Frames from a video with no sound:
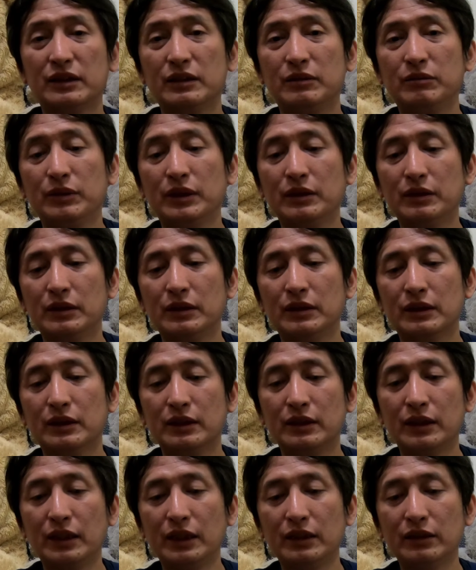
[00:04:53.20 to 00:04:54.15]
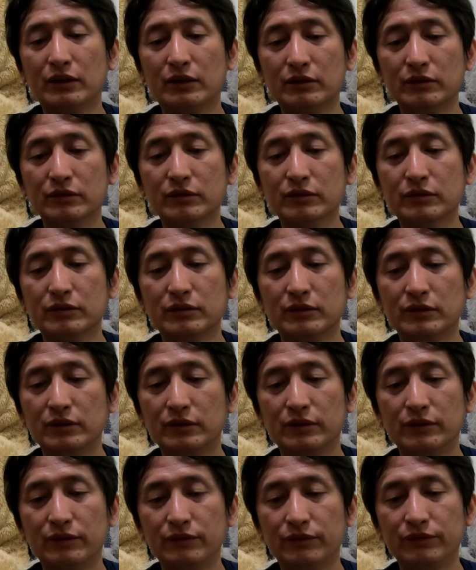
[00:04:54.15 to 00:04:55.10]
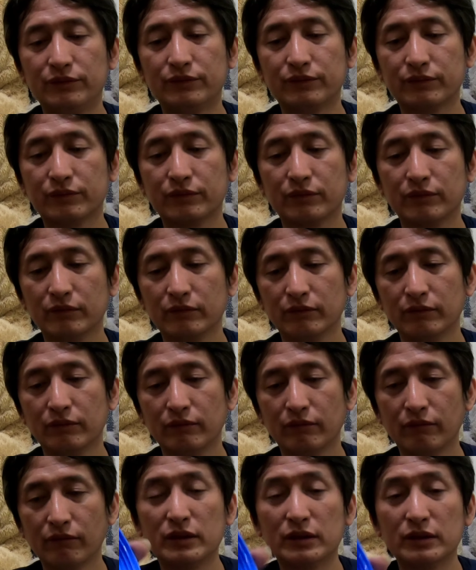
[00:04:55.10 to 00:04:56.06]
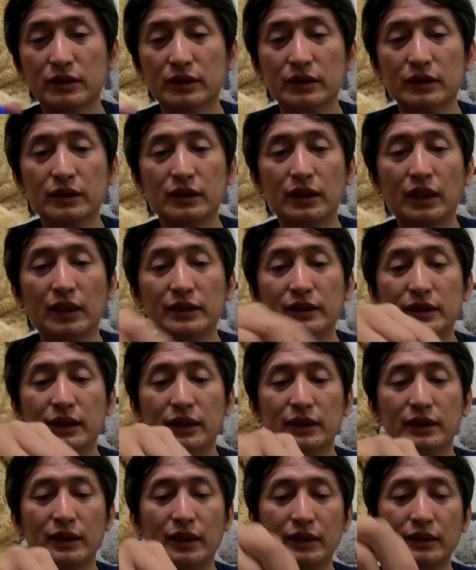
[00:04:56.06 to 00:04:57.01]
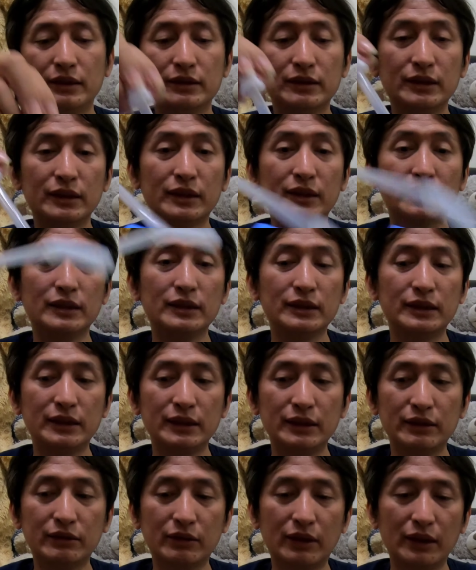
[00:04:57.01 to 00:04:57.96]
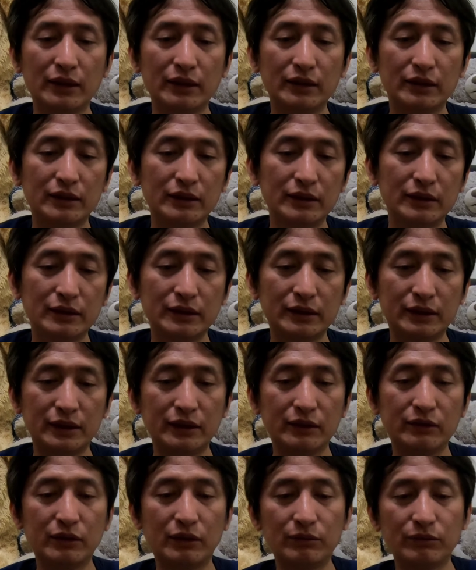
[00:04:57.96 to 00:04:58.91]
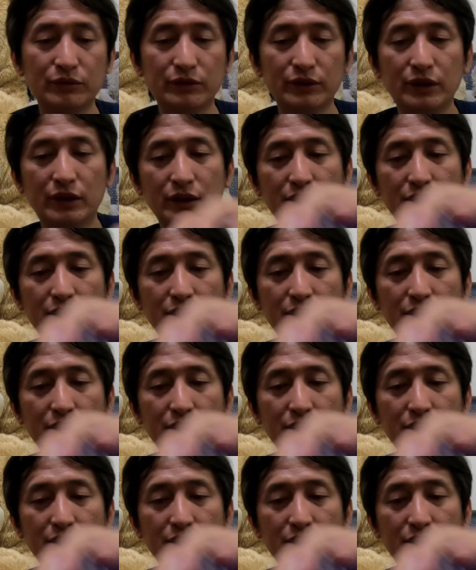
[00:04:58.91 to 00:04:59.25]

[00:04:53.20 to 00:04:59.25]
后里面的内容物就是很简单，就是一根吸管，吸管不